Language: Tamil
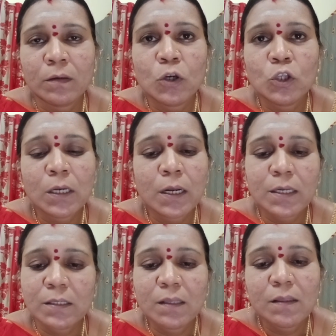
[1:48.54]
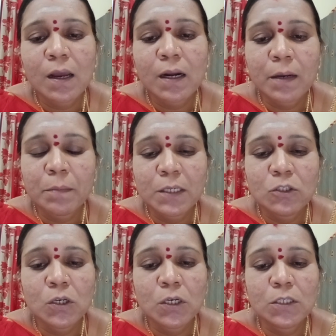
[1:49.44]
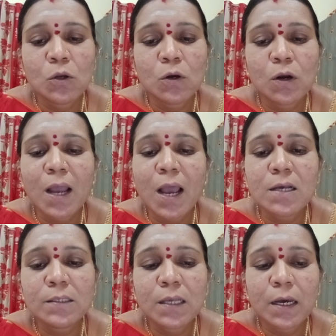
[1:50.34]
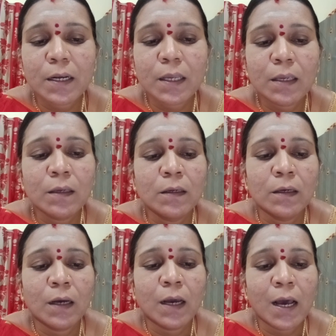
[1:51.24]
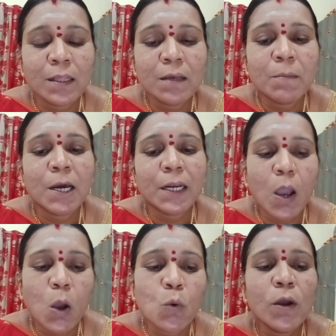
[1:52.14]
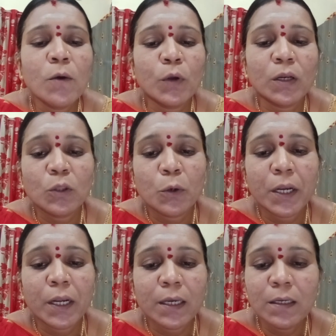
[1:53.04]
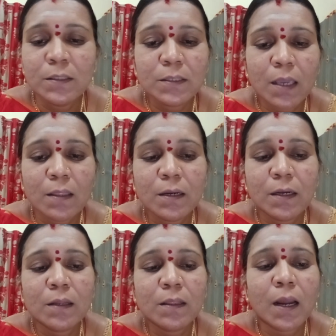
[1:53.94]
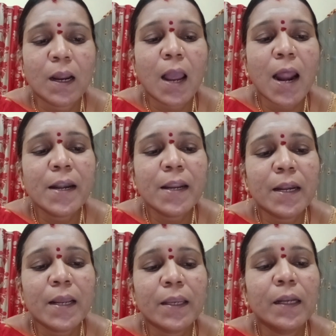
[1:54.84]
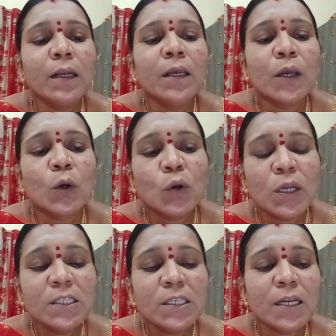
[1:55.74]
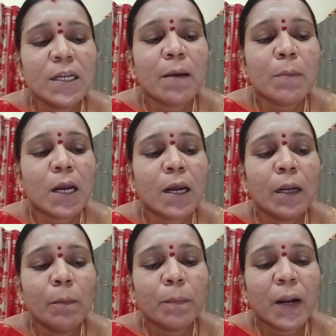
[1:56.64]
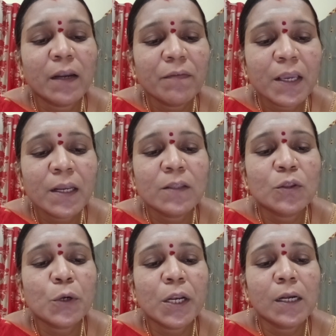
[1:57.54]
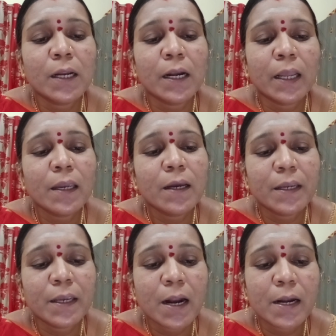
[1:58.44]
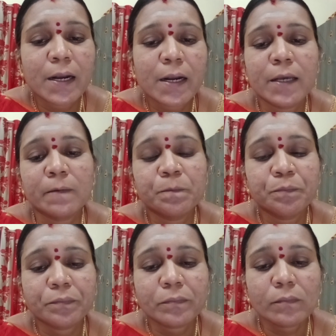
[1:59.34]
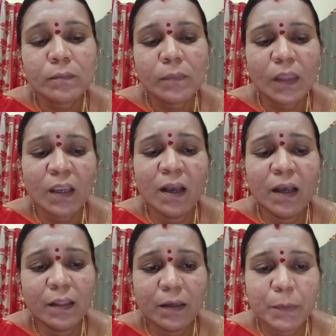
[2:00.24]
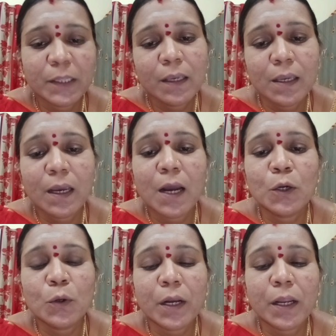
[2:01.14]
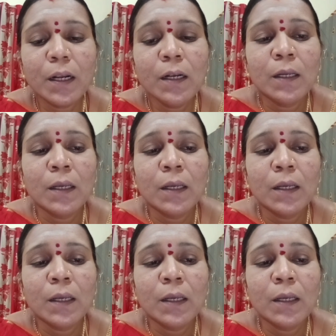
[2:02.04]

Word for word: கொத்தனார் சித்தாள் அப்படின்னு சொல்லி சொல்கிறோம்ல ஆசாரி அந்த மாதிரி அவங்க ஒரு தொழிலை செய்துக்கிட்டு இருந்தாங்க அந்நிலையில் குறிஞ்சி நில மக்கள் பல்வேறு தொழில்களை கையாண்டனர் அதை பற்றி இக்கட்டுரையில்